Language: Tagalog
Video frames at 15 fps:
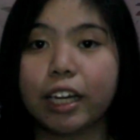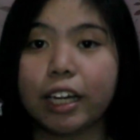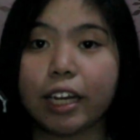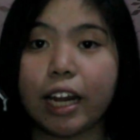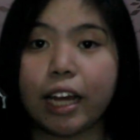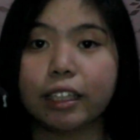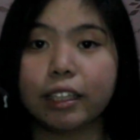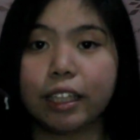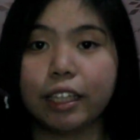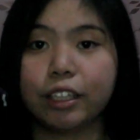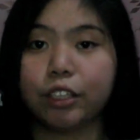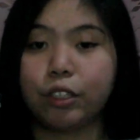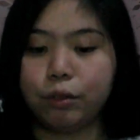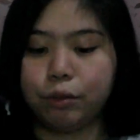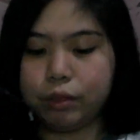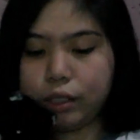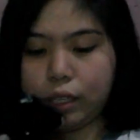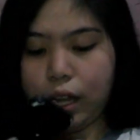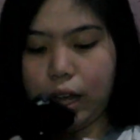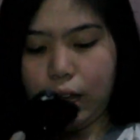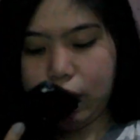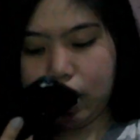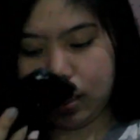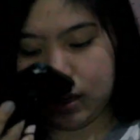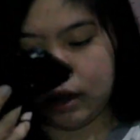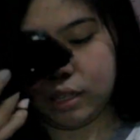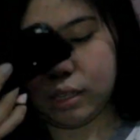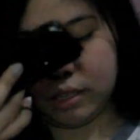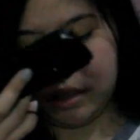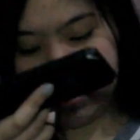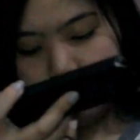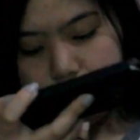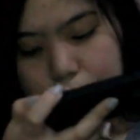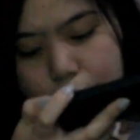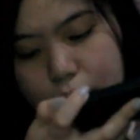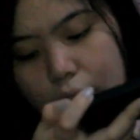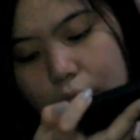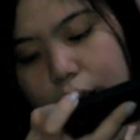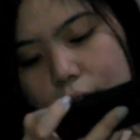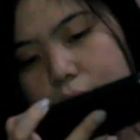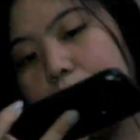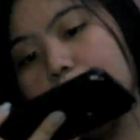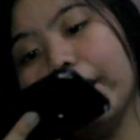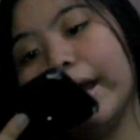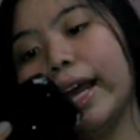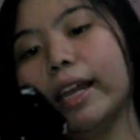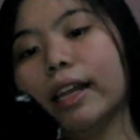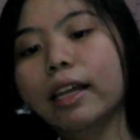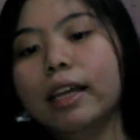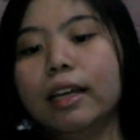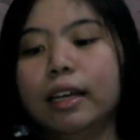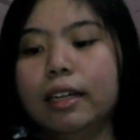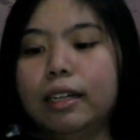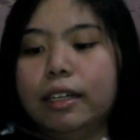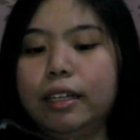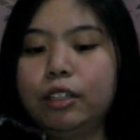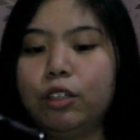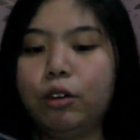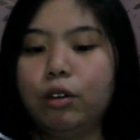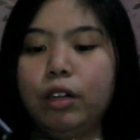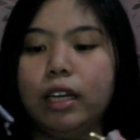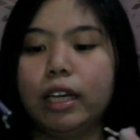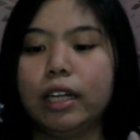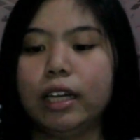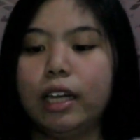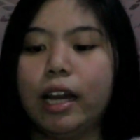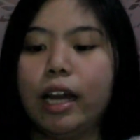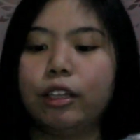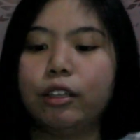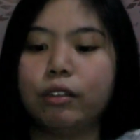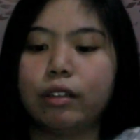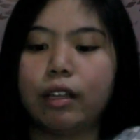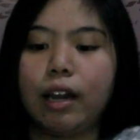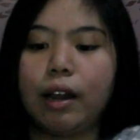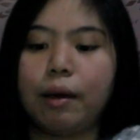na natin yung sa walang lapel. Ito, lagyan na natin yung